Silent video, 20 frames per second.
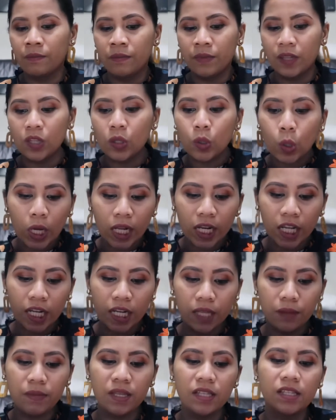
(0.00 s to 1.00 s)
Dito ka na
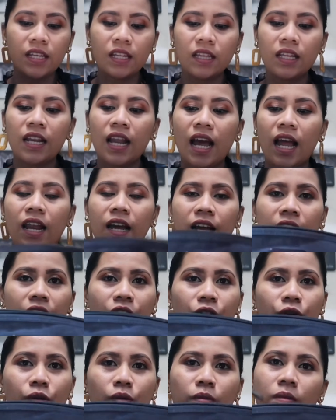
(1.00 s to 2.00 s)
rin minsan
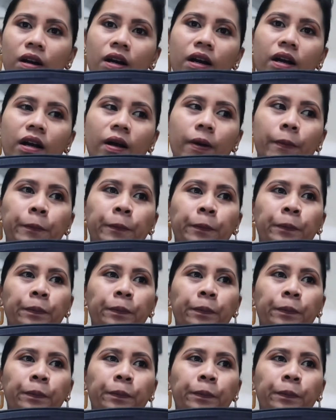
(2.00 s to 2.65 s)
nilalagay yung mga